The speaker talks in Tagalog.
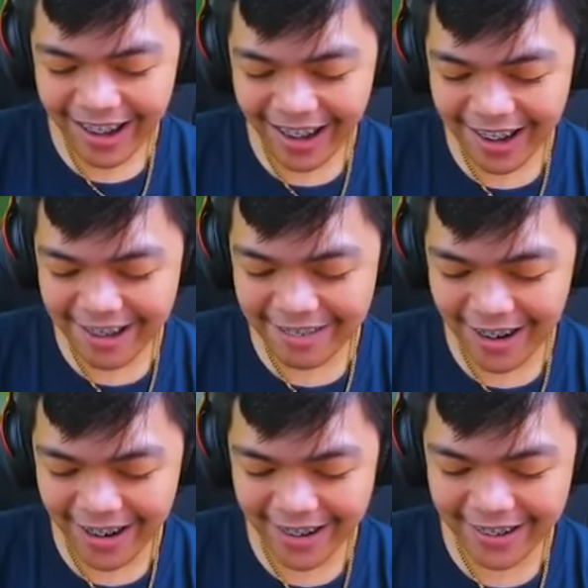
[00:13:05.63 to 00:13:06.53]
Ay,
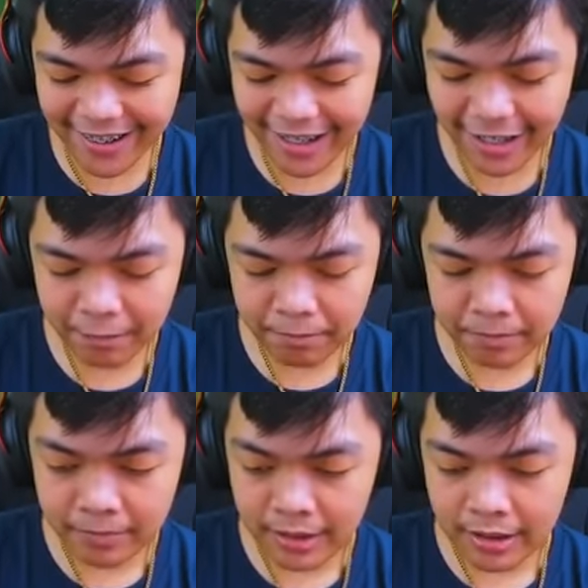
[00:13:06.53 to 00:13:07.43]
run!
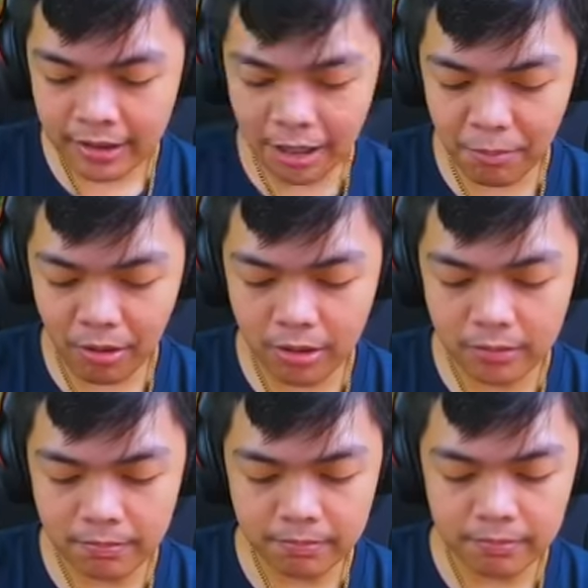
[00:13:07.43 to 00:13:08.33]
Takbo.
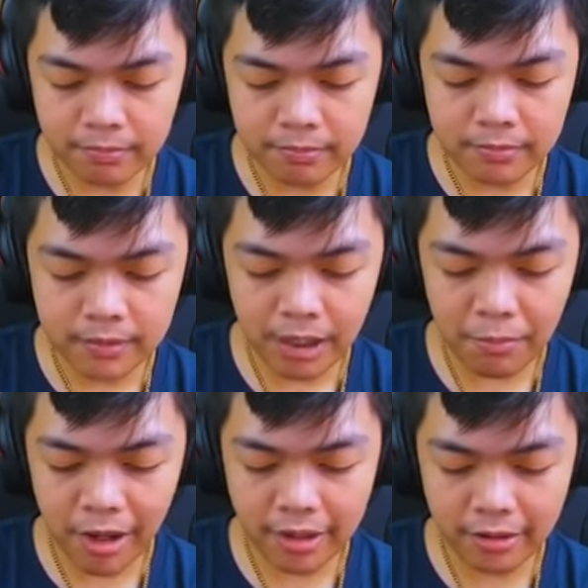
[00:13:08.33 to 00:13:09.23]

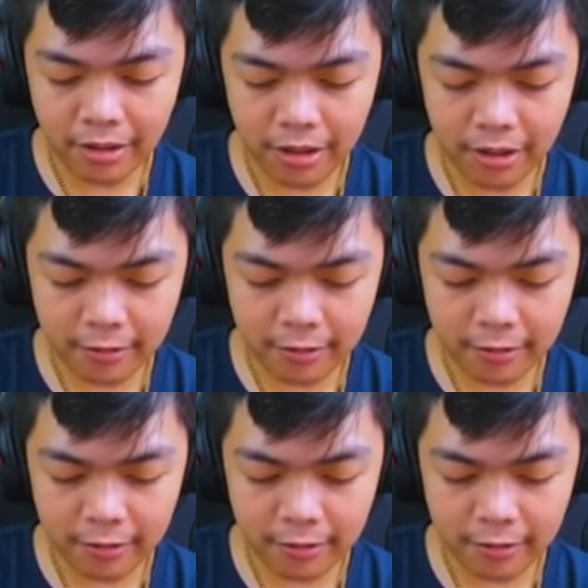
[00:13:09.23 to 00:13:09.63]
Takbo, idol.